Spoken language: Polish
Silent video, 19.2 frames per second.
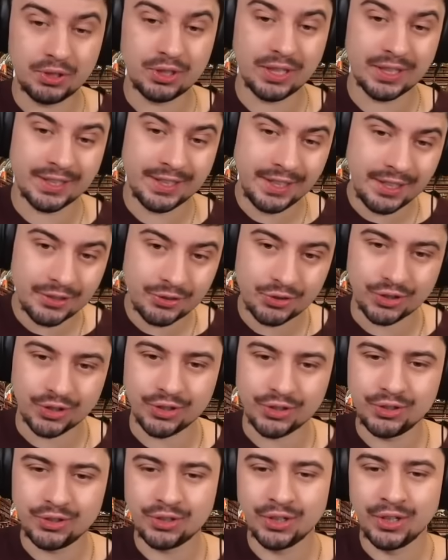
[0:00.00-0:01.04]
na
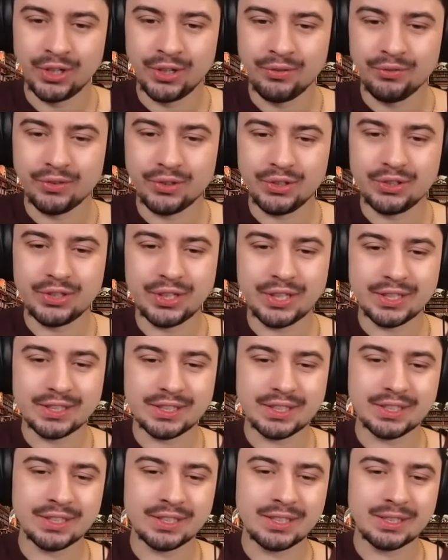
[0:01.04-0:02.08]
G6, no i
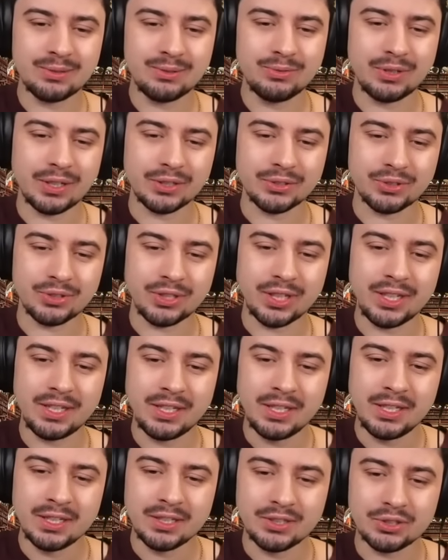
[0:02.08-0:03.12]
teraz zauważcie,
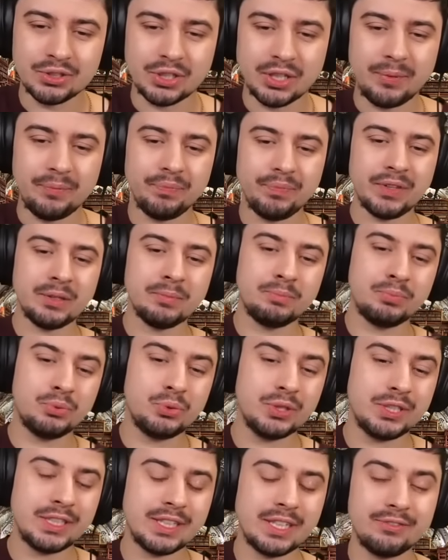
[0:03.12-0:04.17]
że
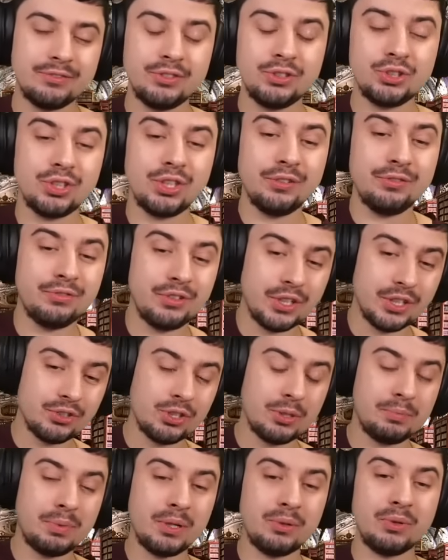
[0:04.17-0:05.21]
błyskawicznie
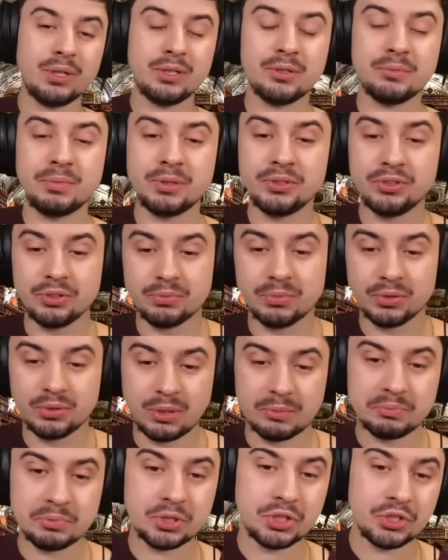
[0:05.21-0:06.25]
wieża białego będzie
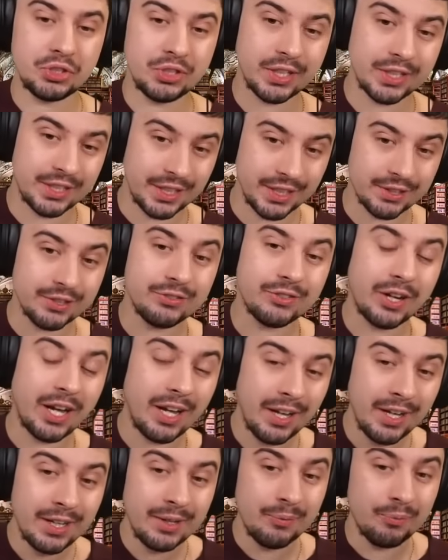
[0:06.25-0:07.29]
mogła przejść na G2,
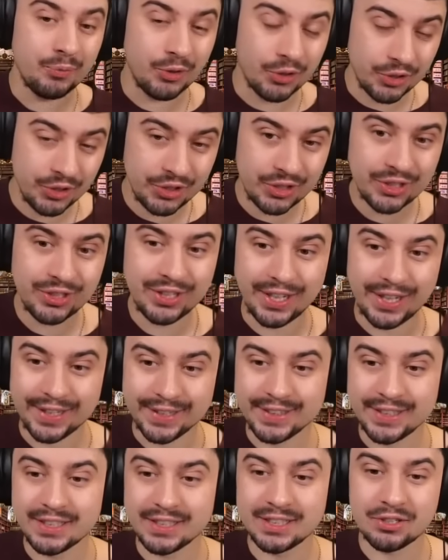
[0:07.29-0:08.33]
no i ten
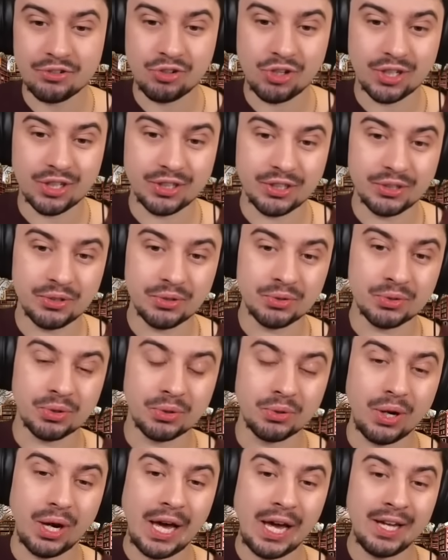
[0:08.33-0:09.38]
atak na czarnego
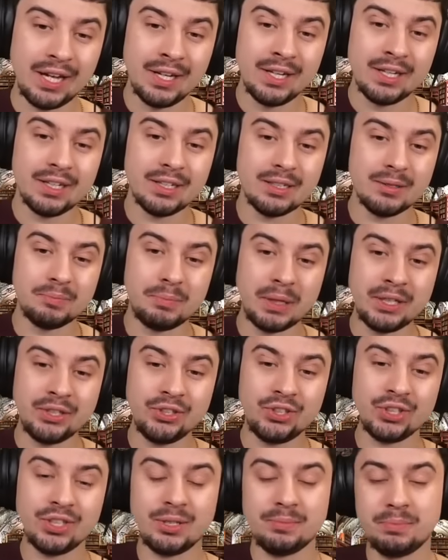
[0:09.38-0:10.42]
króla e,
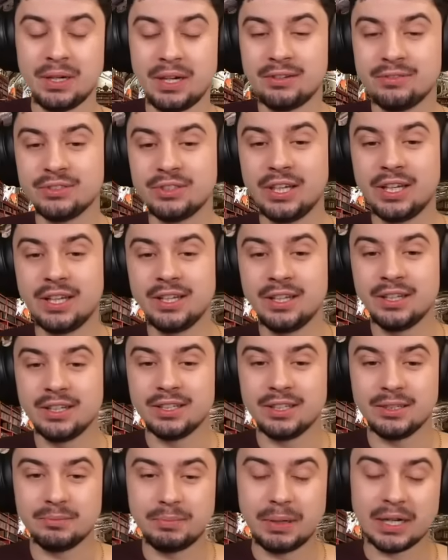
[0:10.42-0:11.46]
będzie naprawdę
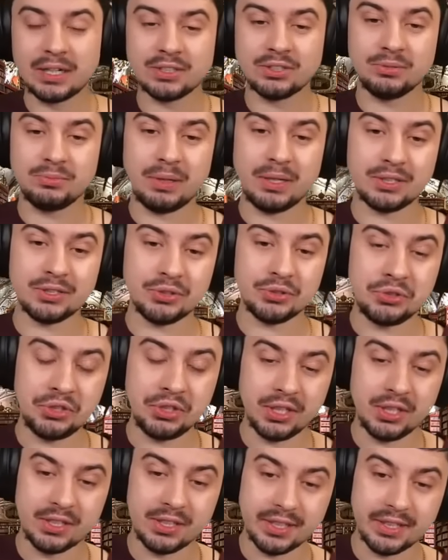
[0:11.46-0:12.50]
bardzo, bardzo
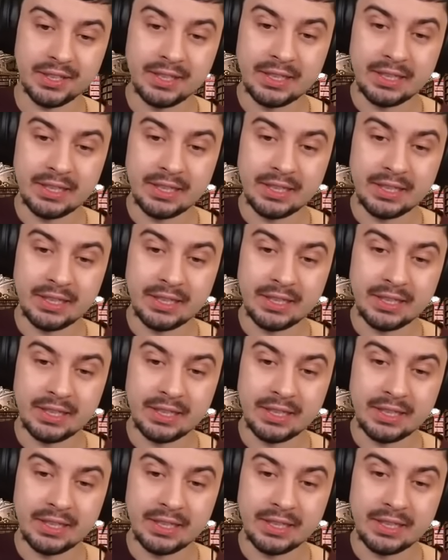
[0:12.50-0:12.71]
silny.